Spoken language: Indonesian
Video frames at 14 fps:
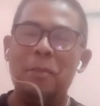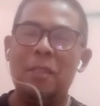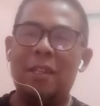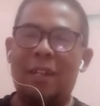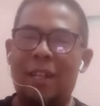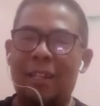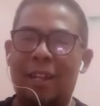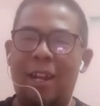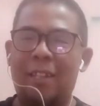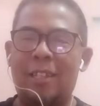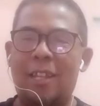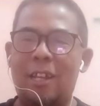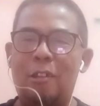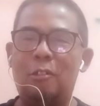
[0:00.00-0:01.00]

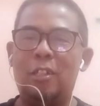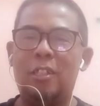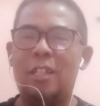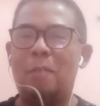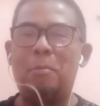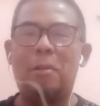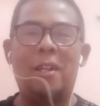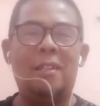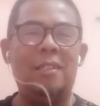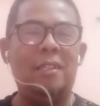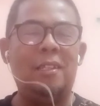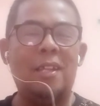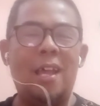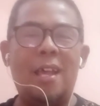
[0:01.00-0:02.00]
rata-rata kalau kita
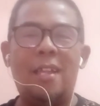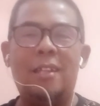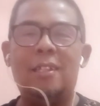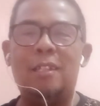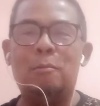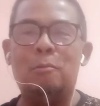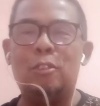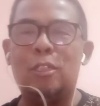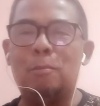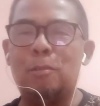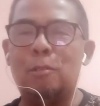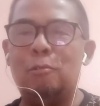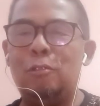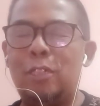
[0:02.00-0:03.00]
perhatikan di
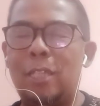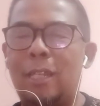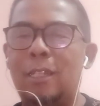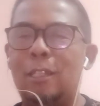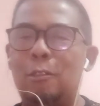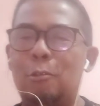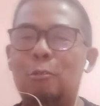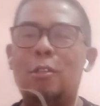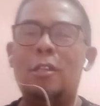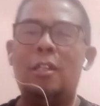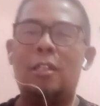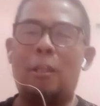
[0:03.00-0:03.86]
musim penghujan itu